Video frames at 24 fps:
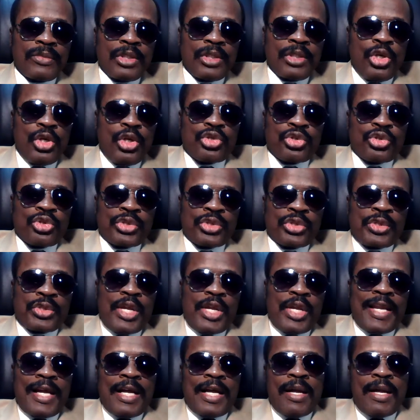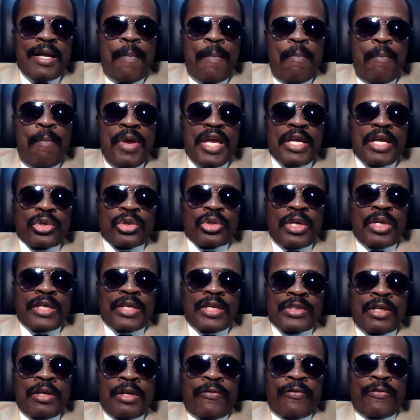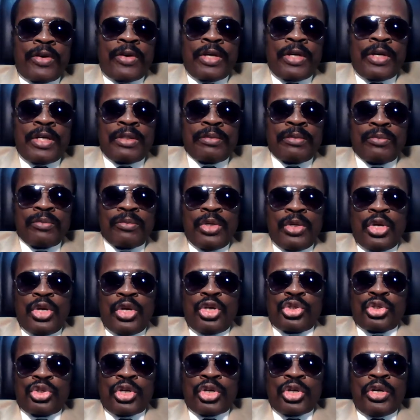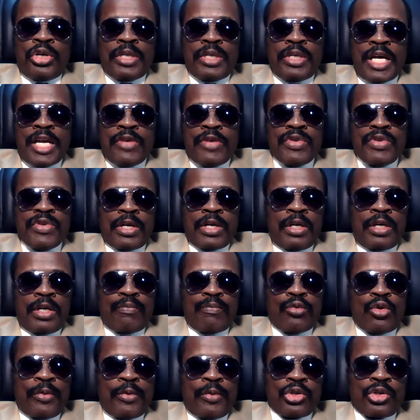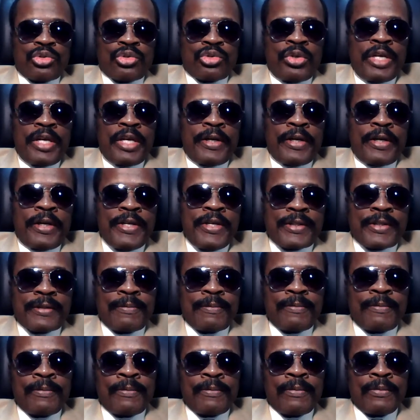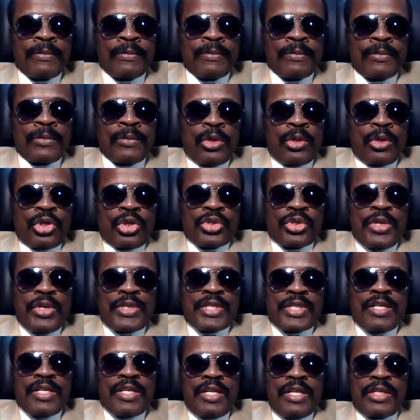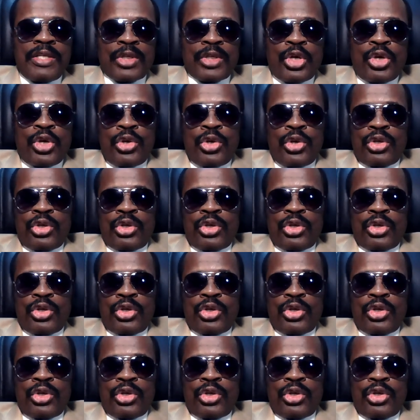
Et cela là mettre les enfants et les jeunes à une grande proportion des risques lorsqu'ils utilisent un,